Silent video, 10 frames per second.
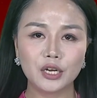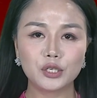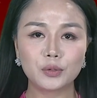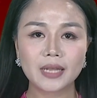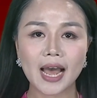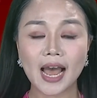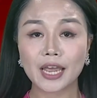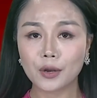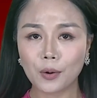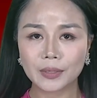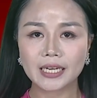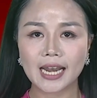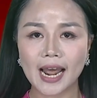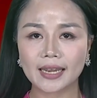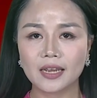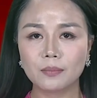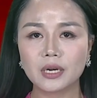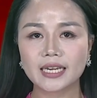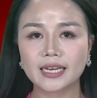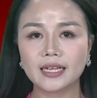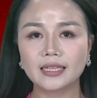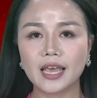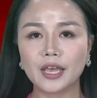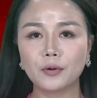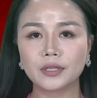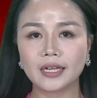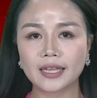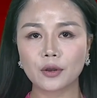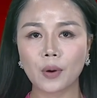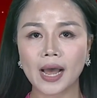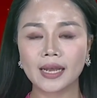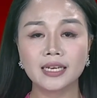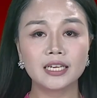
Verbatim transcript: chúng ta hãy cùng nhìn lại bức tranh kinh tế của tỉnh Thanh Hóa